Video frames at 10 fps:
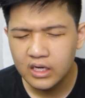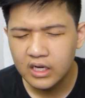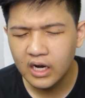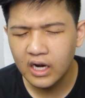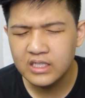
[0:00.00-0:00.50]

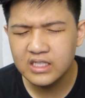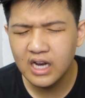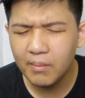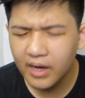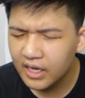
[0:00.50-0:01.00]
karena
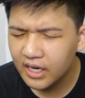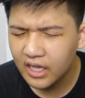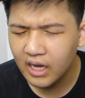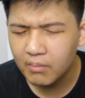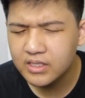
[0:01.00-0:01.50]
selama
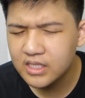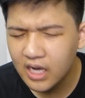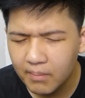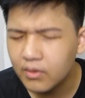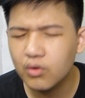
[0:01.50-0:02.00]
ini kami
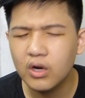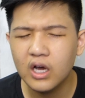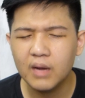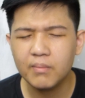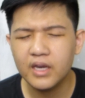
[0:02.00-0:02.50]
silap
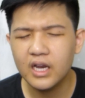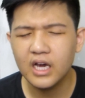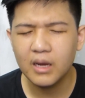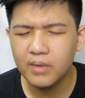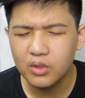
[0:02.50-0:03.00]
menggunakan minda
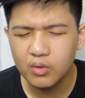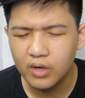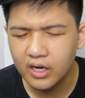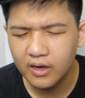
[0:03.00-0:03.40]
kami Tuhan.